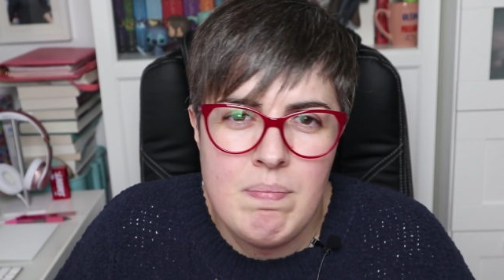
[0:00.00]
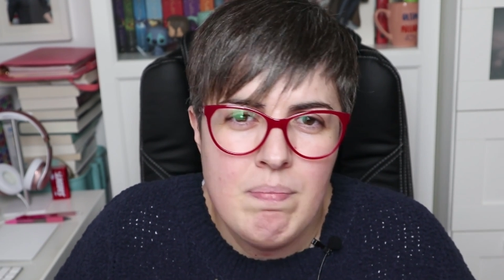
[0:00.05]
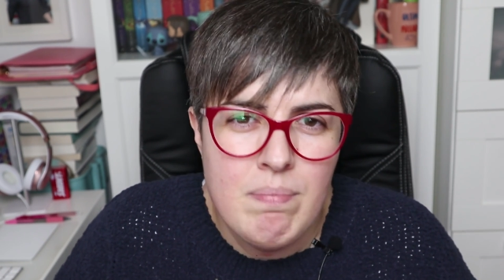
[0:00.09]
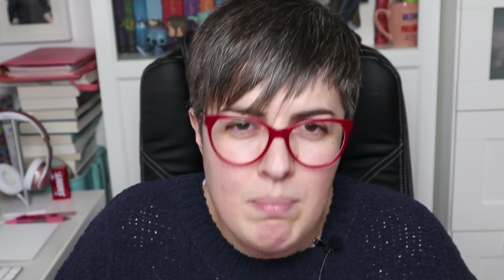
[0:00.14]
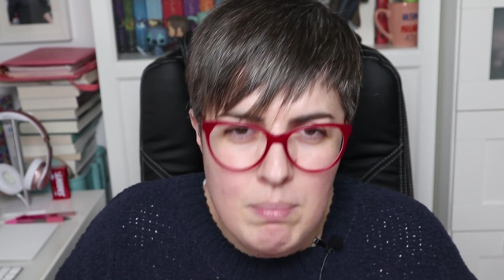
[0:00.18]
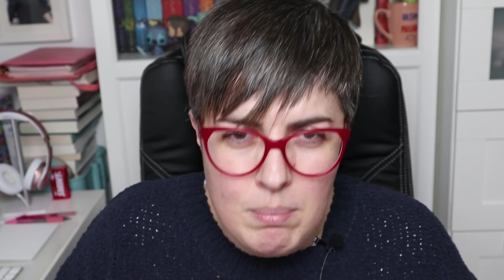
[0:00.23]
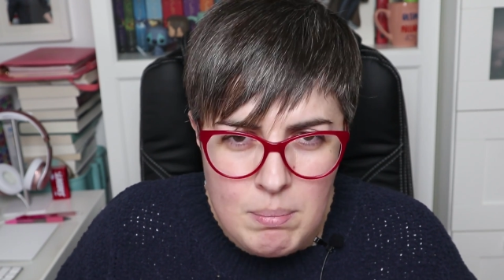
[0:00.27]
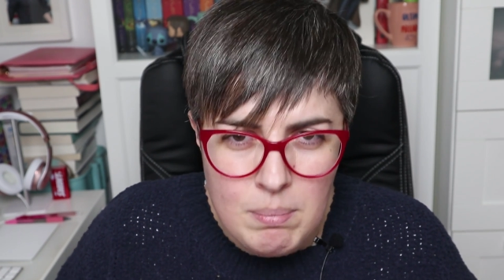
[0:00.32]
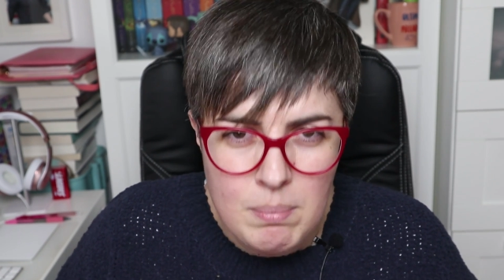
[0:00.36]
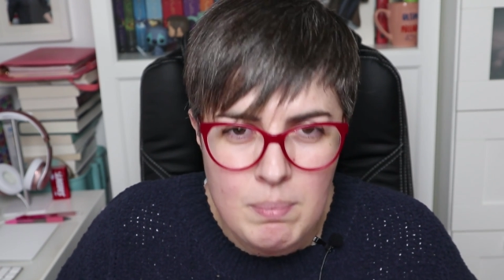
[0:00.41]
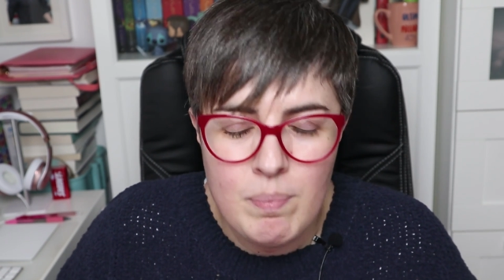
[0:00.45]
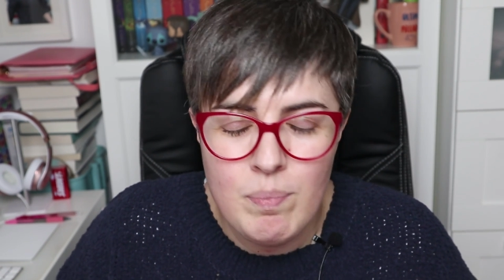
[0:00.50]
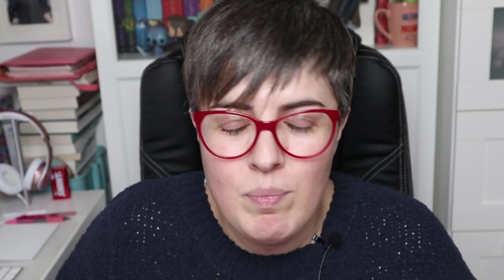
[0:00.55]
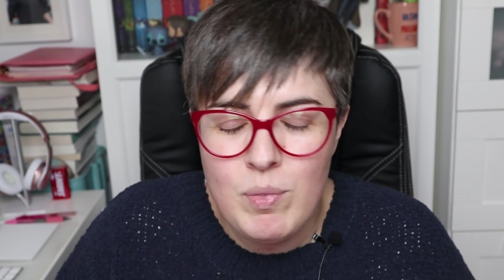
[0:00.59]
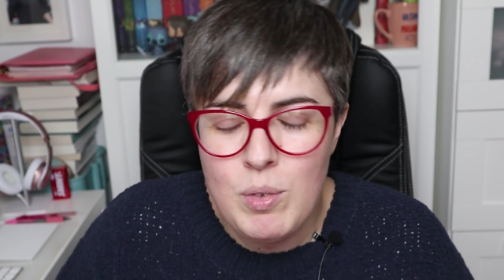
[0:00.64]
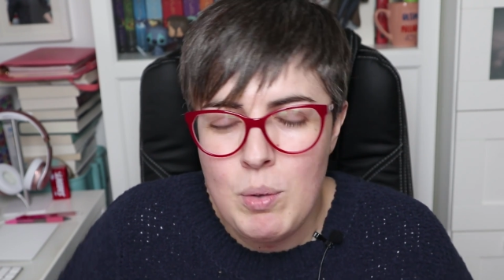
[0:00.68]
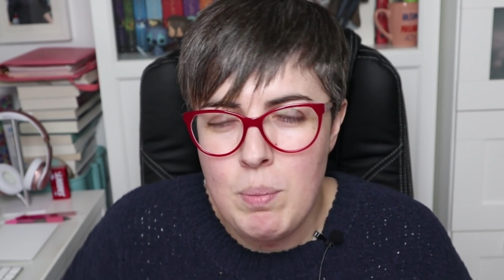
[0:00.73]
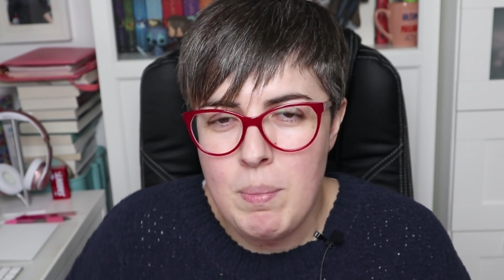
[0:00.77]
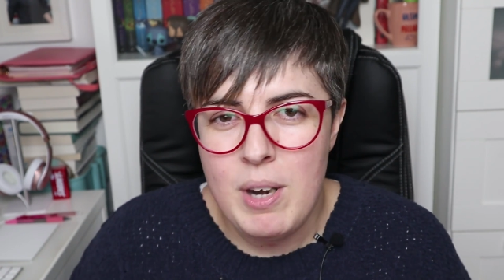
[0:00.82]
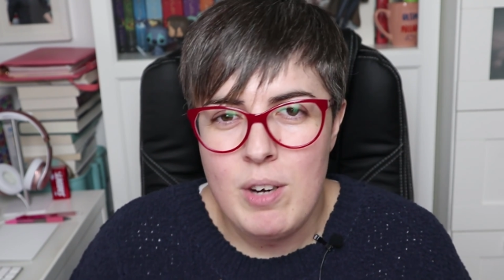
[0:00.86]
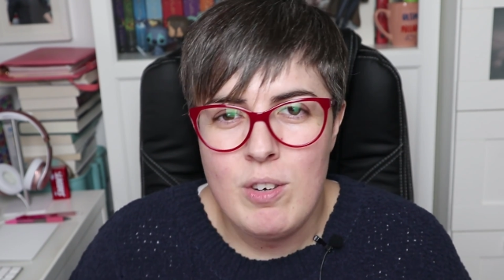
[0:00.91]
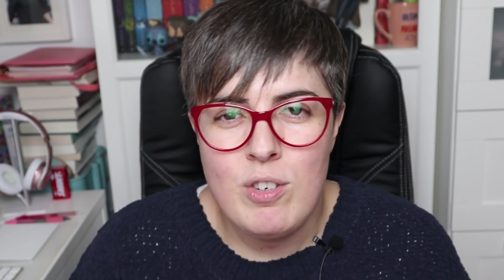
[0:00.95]
mm,
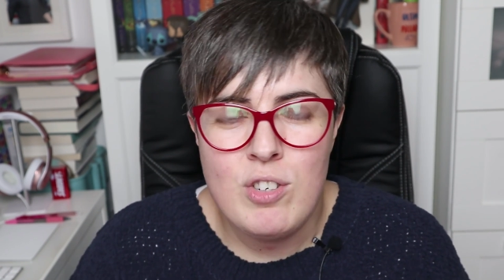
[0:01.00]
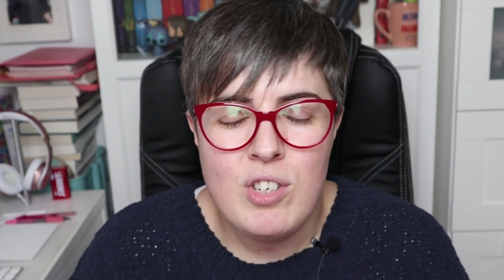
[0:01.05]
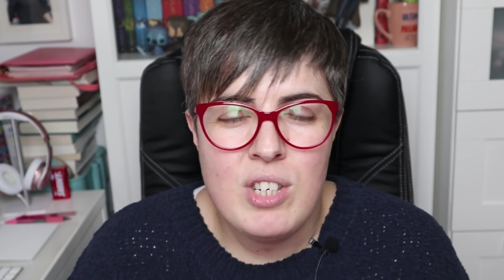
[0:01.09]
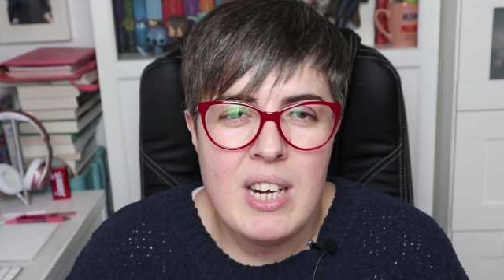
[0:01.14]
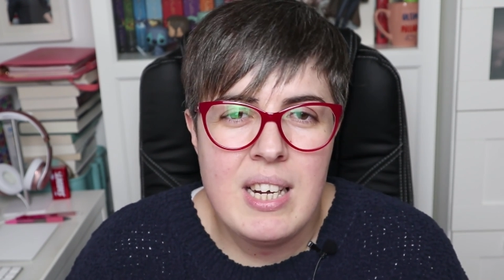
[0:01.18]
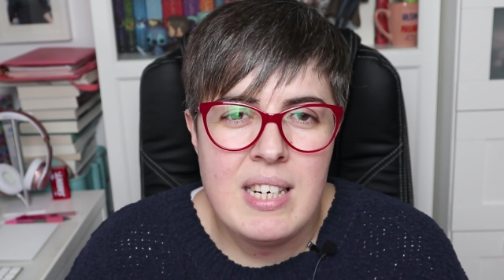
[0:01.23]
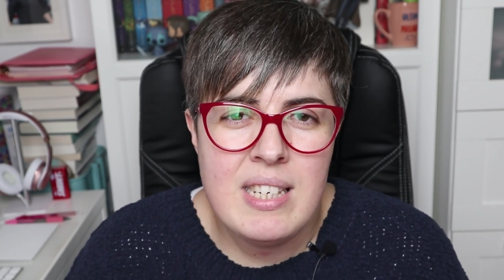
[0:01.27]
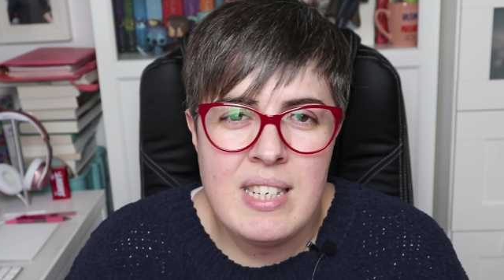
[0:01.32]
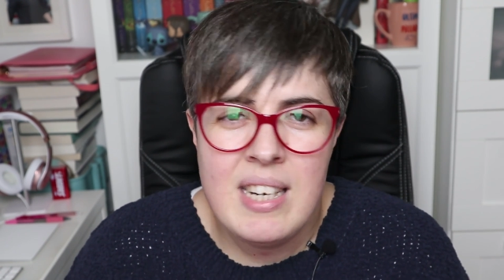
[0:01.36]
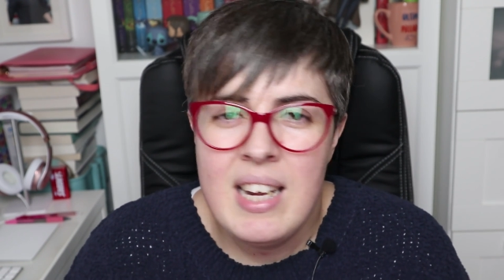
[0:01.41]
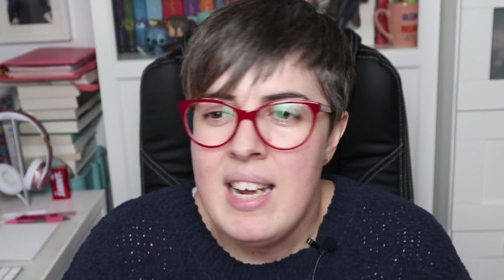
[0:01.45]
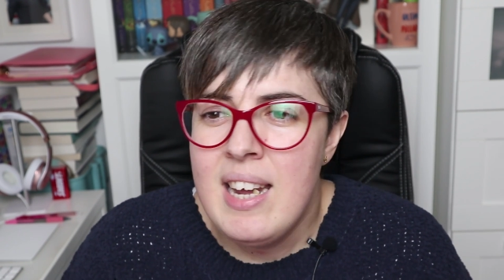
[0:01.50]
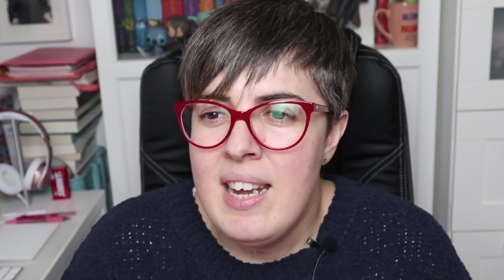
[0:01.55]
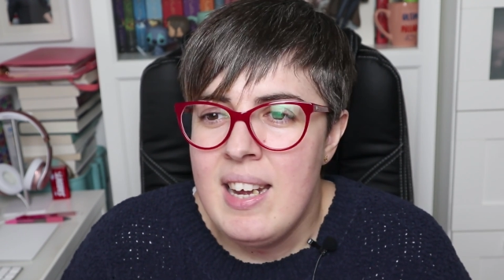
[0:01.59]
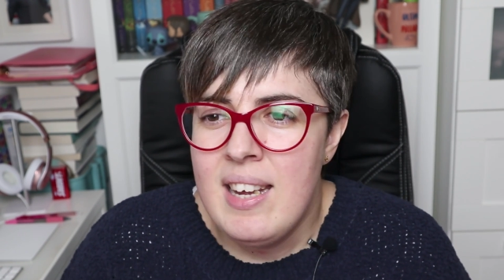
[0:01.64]
numerosas